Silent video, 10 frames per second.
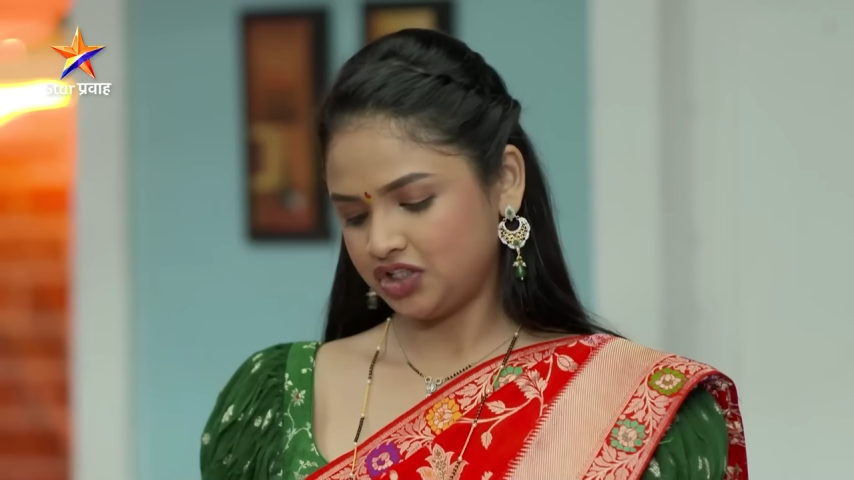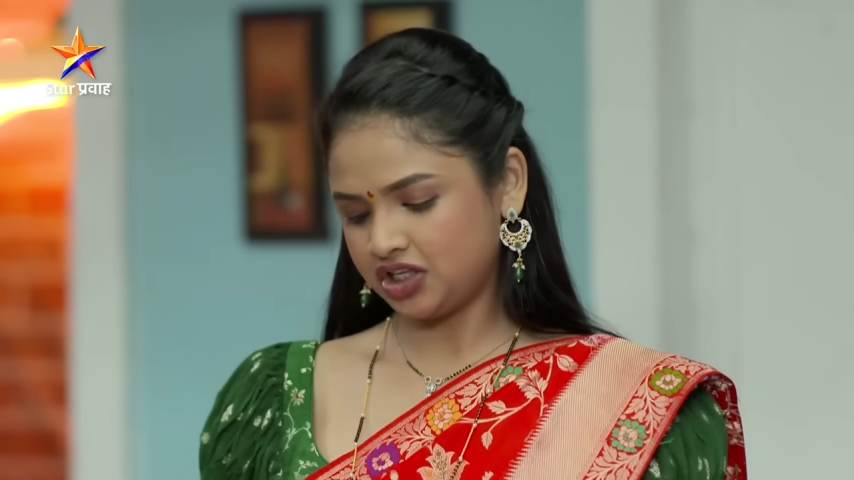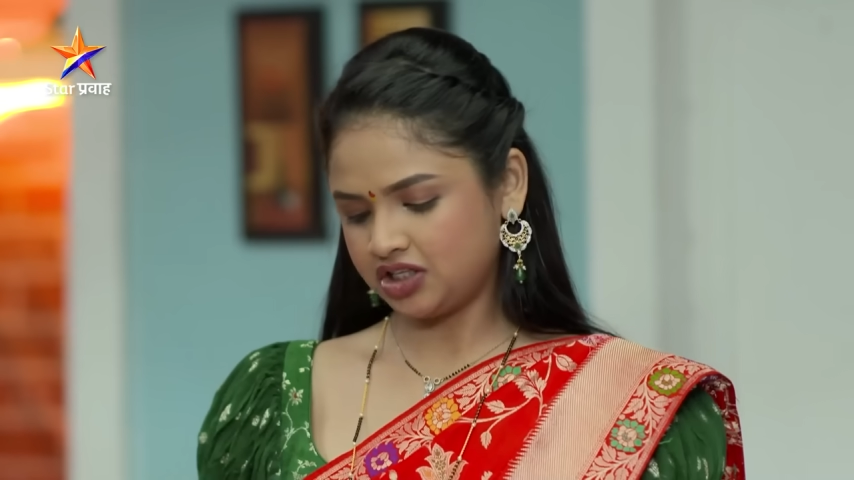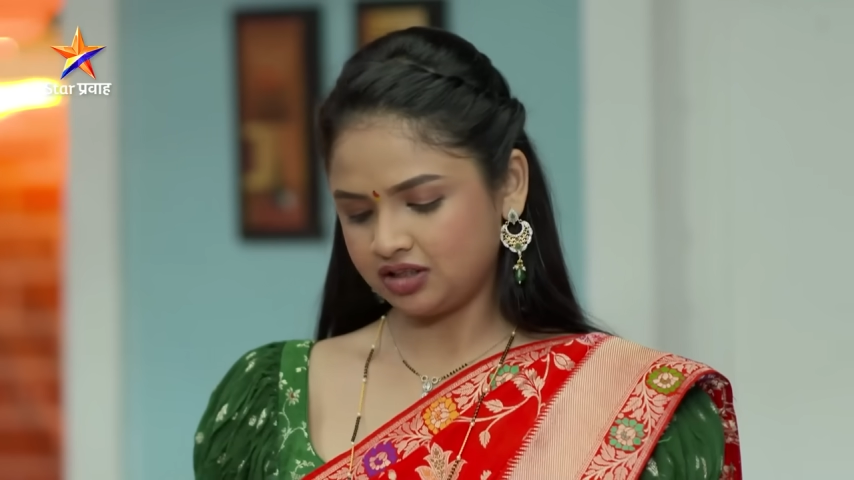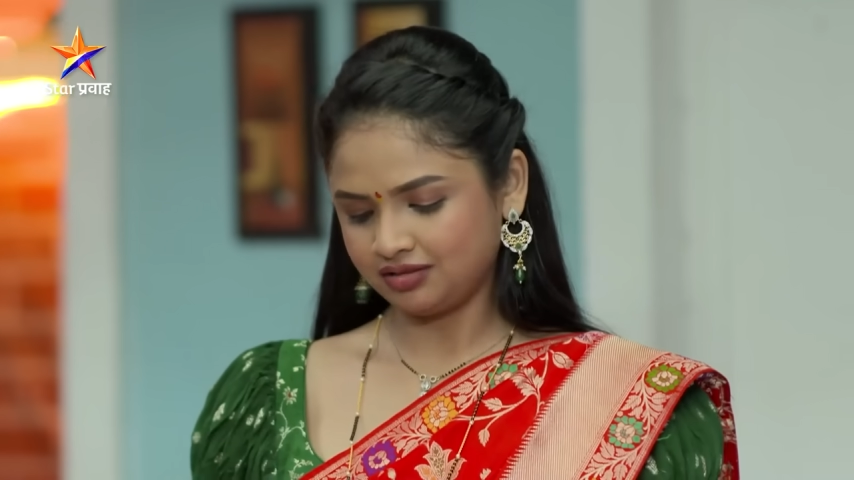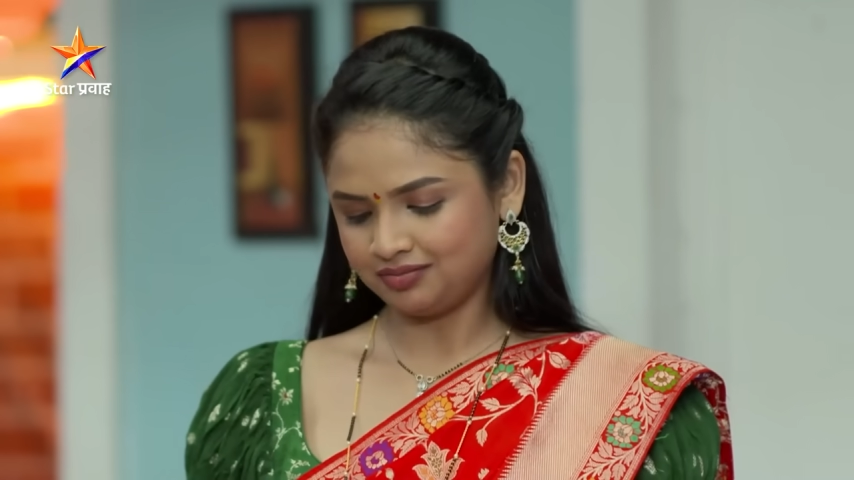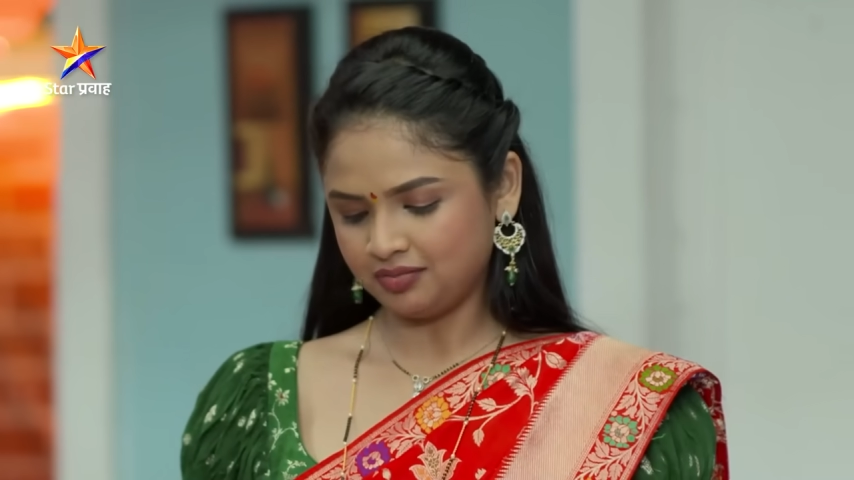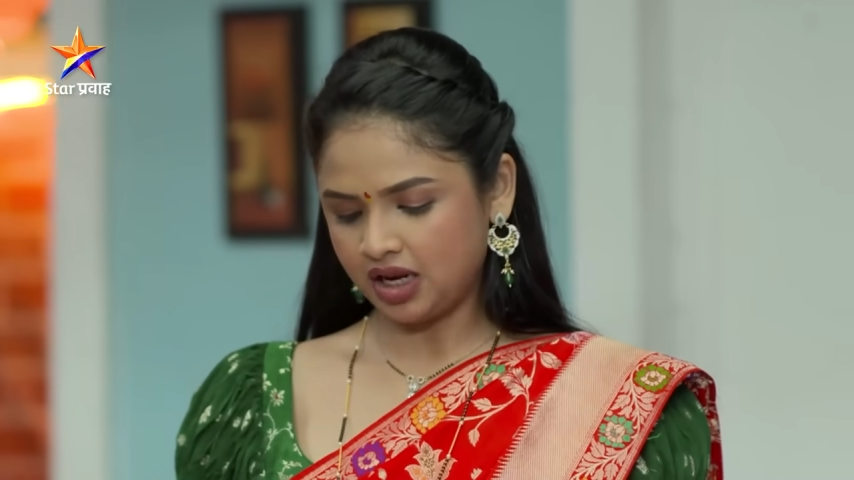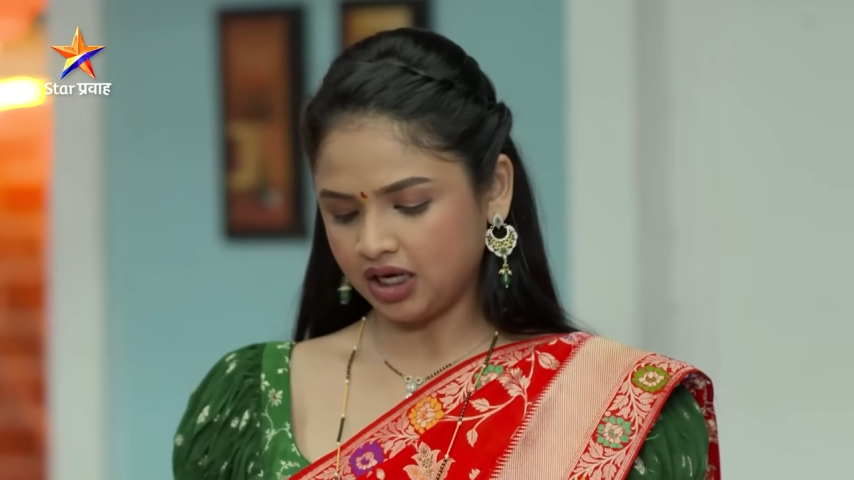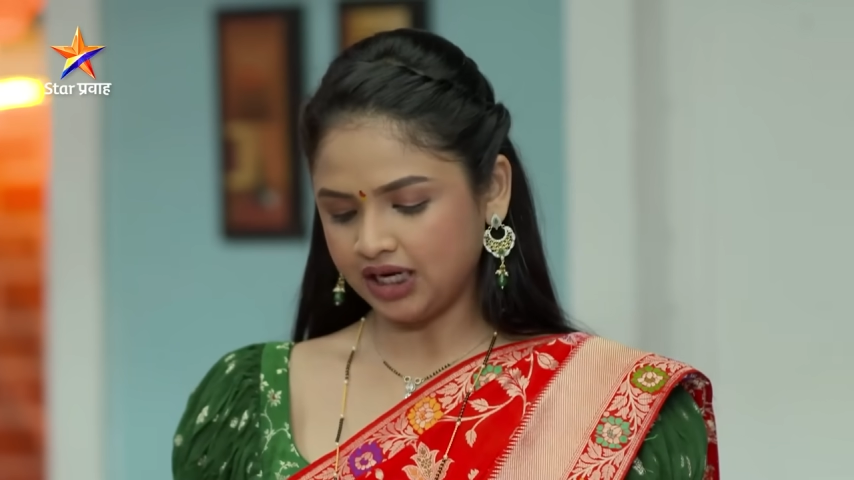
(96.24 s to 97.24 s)
छे छे
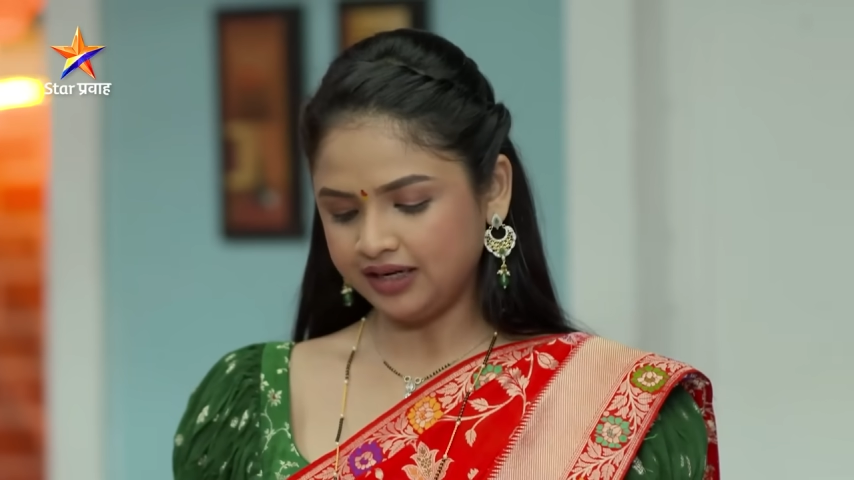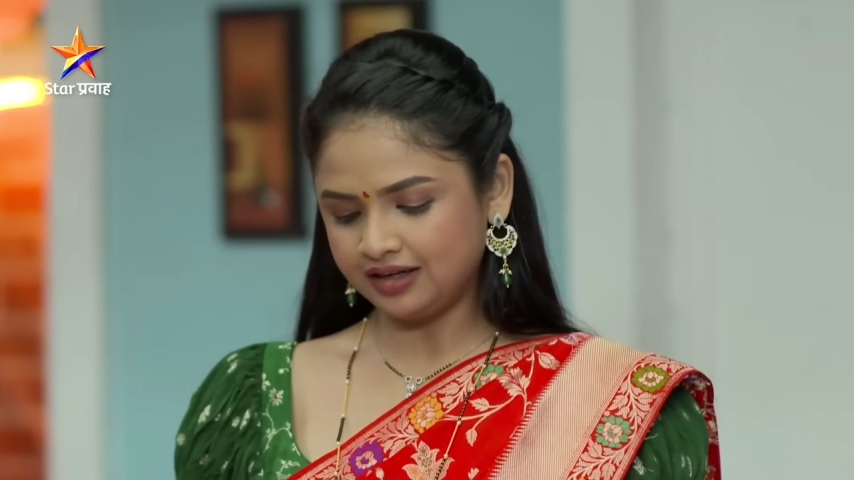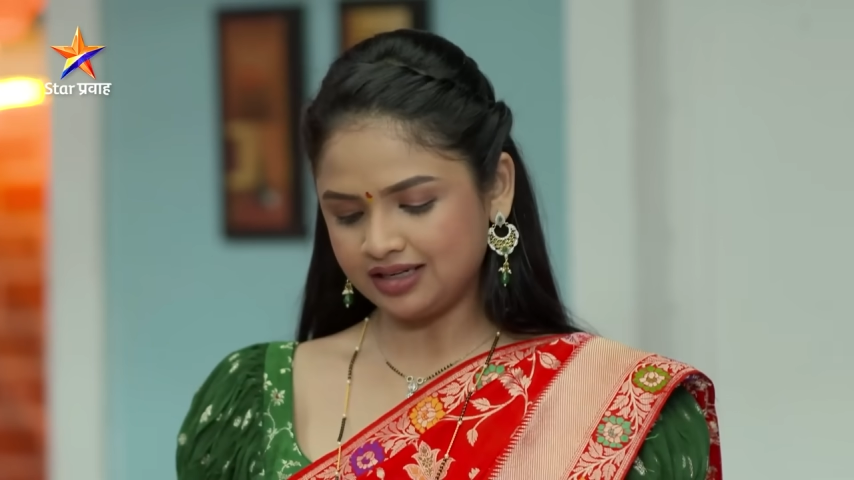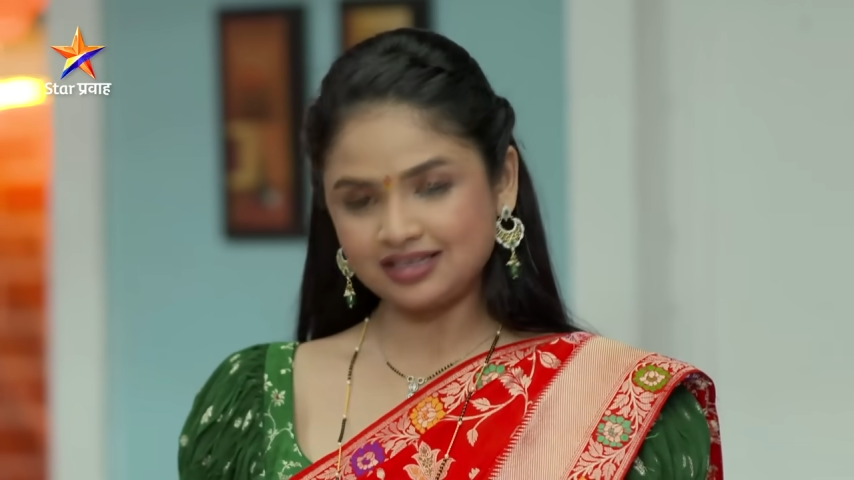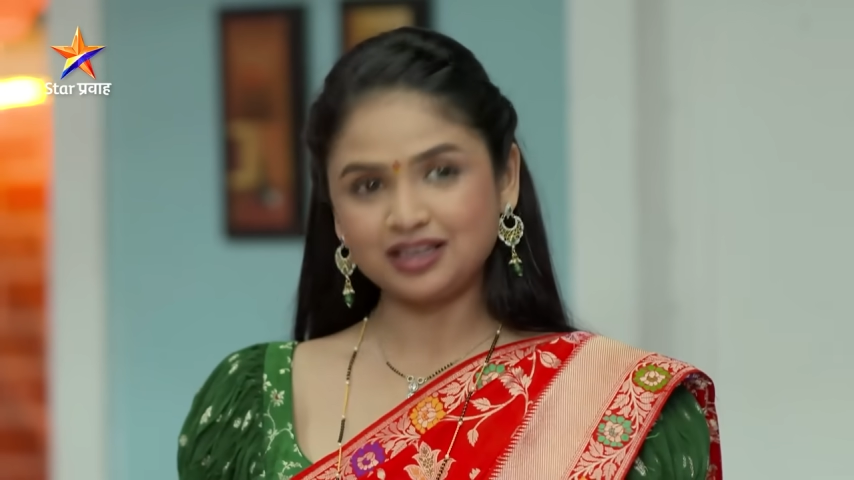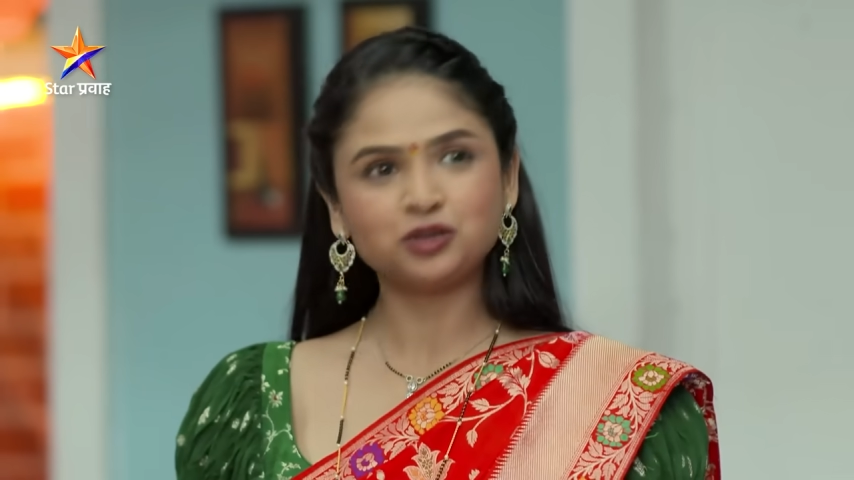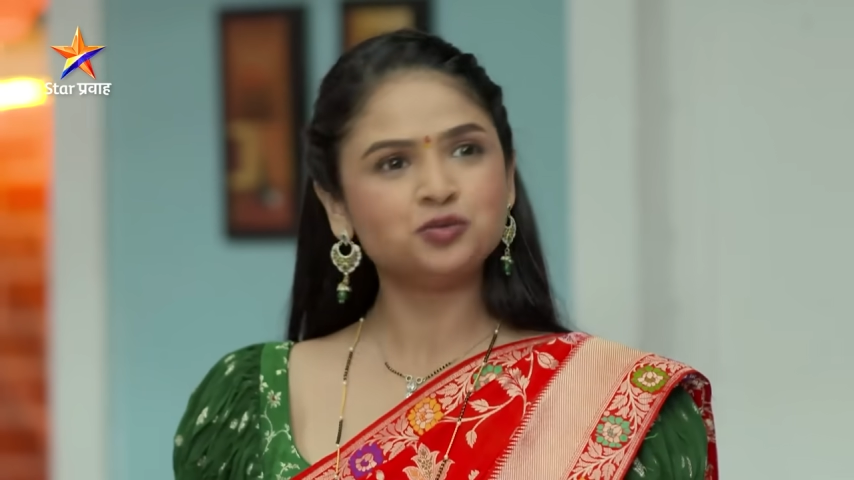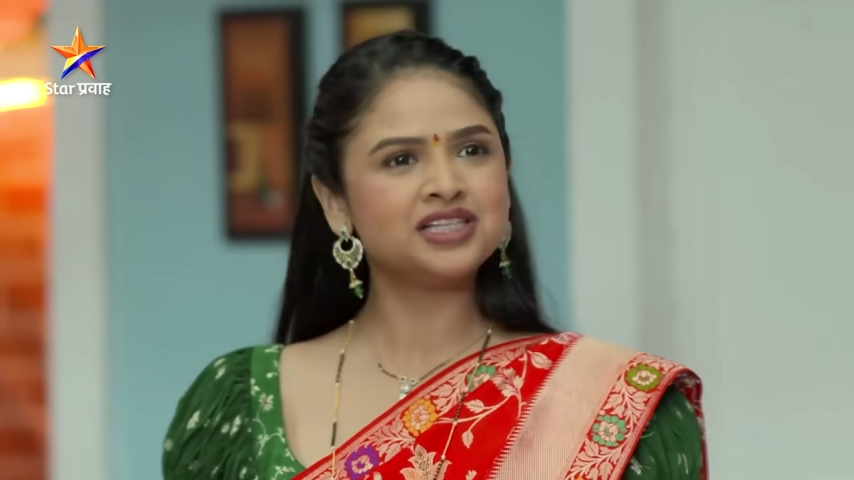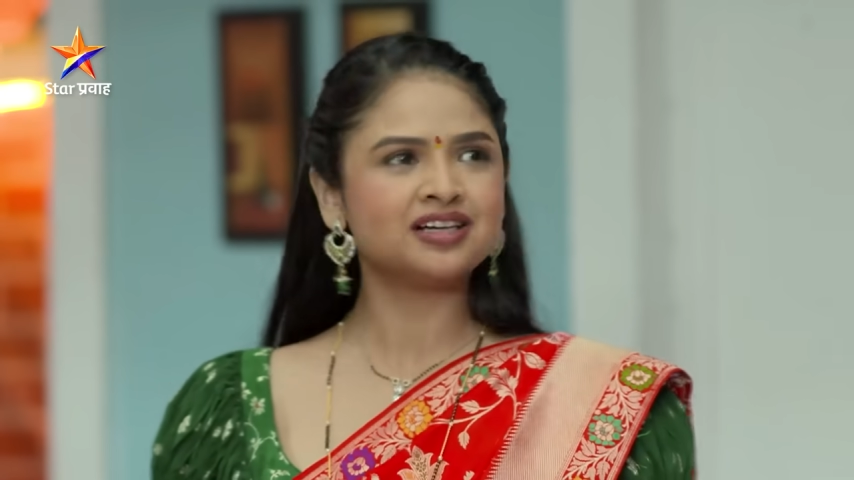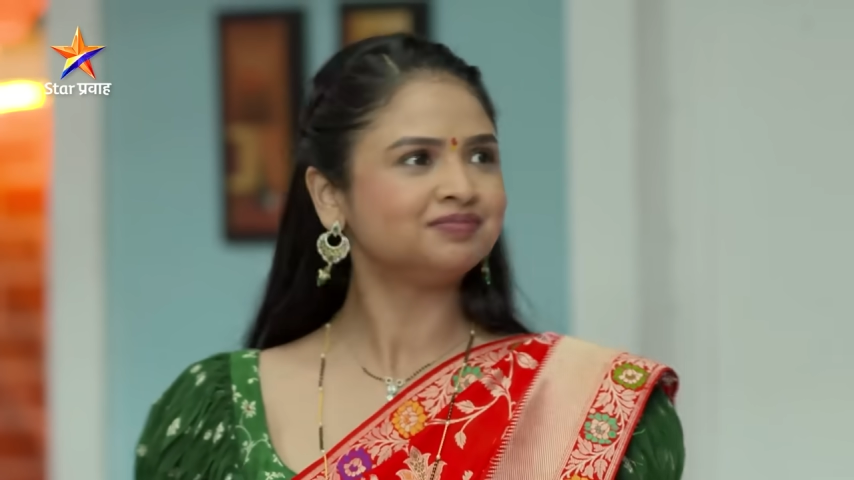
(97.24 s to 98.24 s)
मला काही इंटरेस्ट नाही
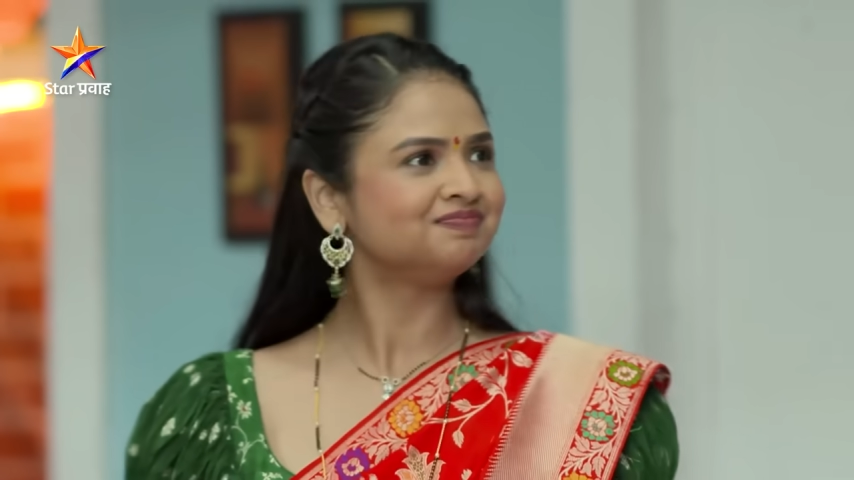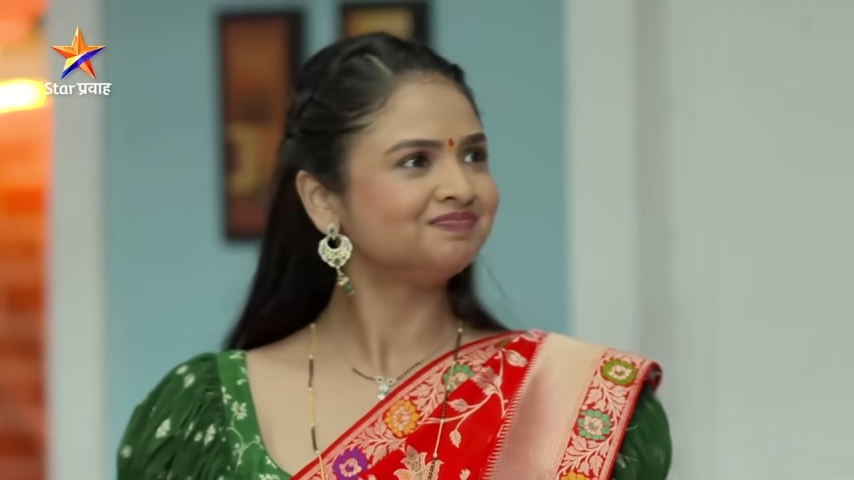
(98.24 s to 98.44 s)
तुम्ही जा